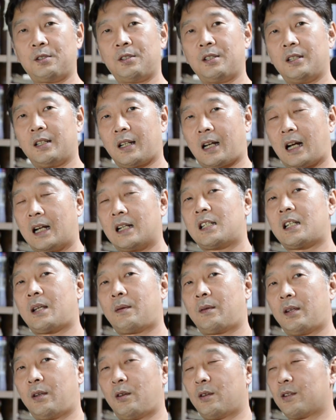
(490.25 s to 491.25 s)
그 그러니까
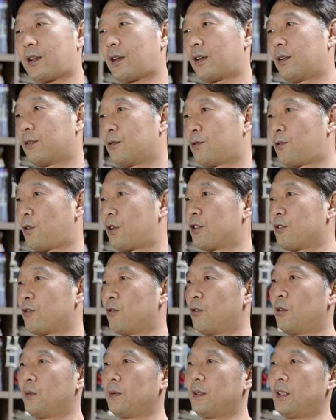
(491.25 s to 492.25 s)
알짜배기 회사를
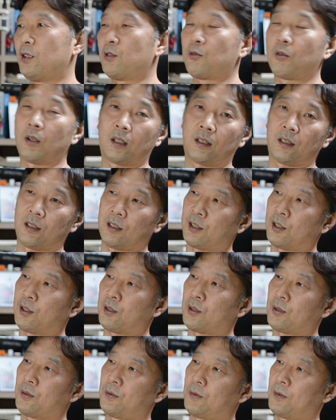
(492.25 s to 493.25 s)
두선중공업이 인수했던
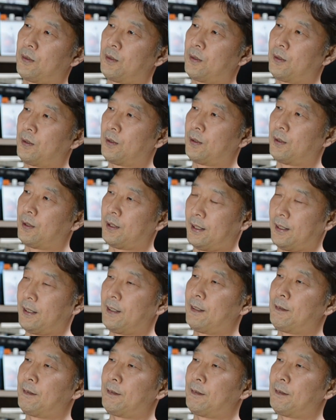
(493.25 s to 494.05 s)
것이죠. 네.